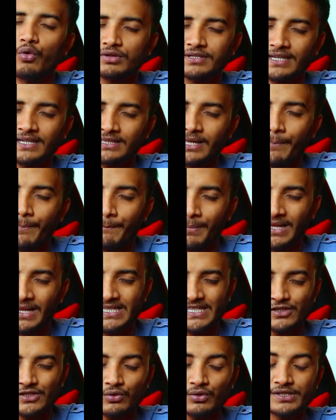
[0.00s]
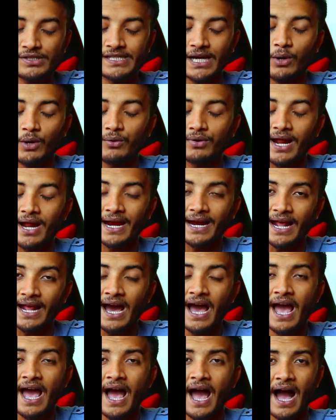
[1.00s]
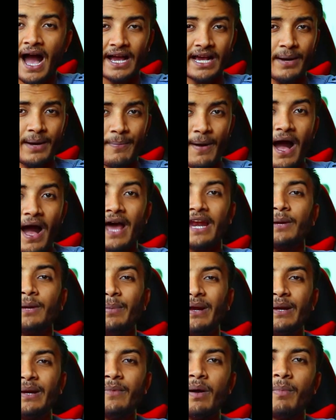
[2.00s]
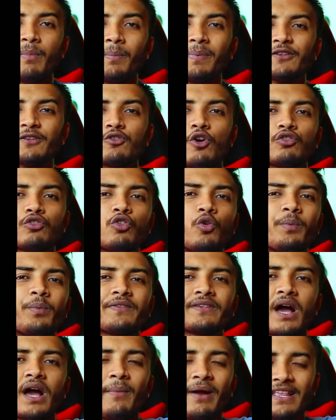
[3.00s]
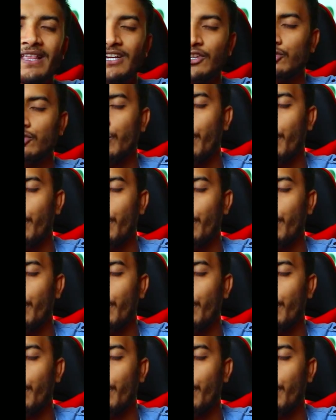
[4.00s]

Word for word: हो सकता है प्लीज़ इसको जरूर ट्राई करना अगर आप हर एक पेटीएम नंबर पर सौ सौ रुपीज़ कमाना चाहते